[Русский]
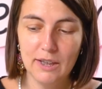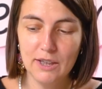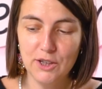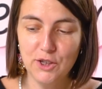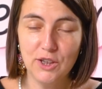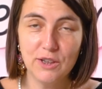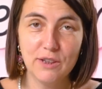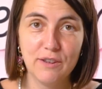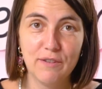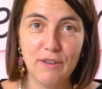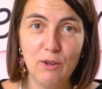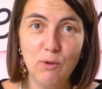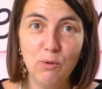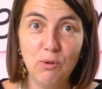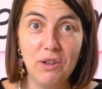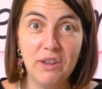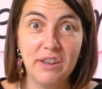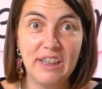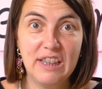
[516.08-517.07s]
Я сейчас
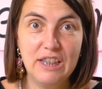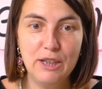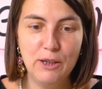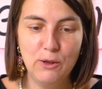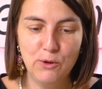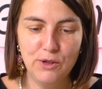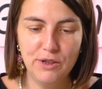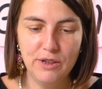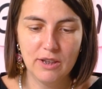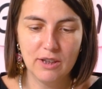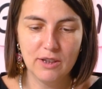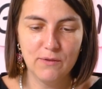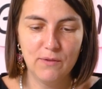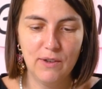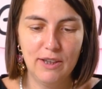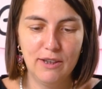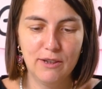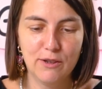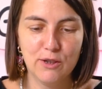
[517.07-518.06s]
говорю, надеюсь, не
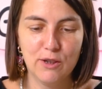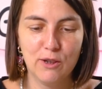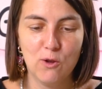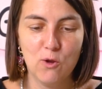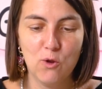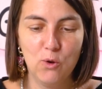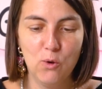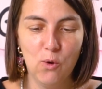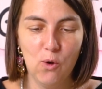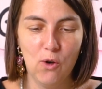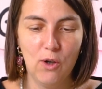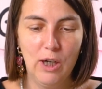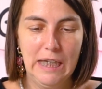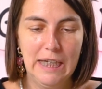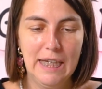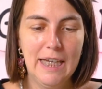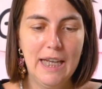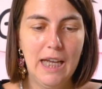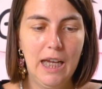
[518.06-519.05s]
развалится. Но
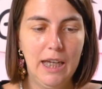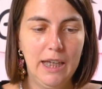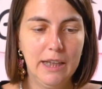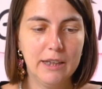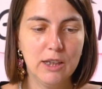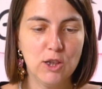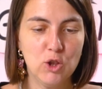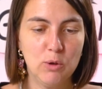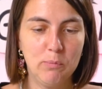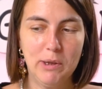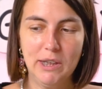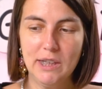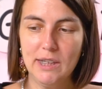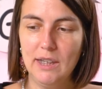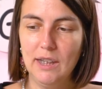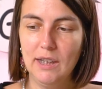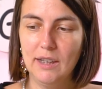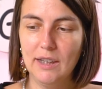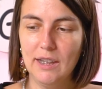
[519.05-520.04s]
этот же
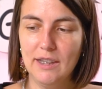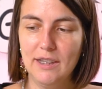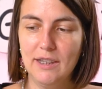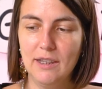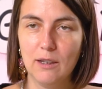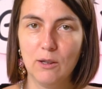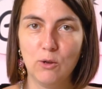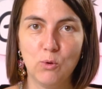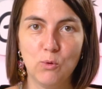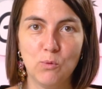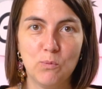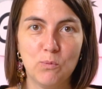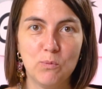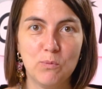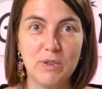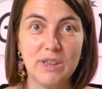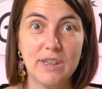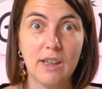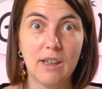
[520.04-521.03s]
браслет я делаю,
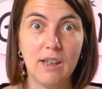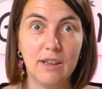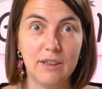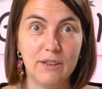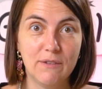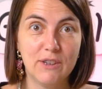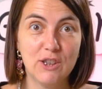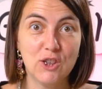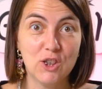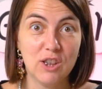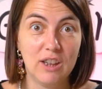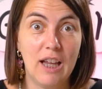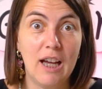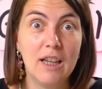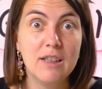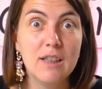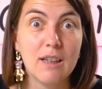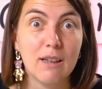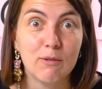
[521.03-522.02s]
загадывая
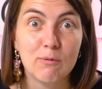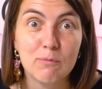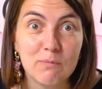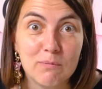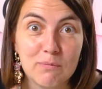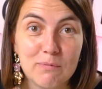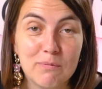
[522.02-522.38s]
желание.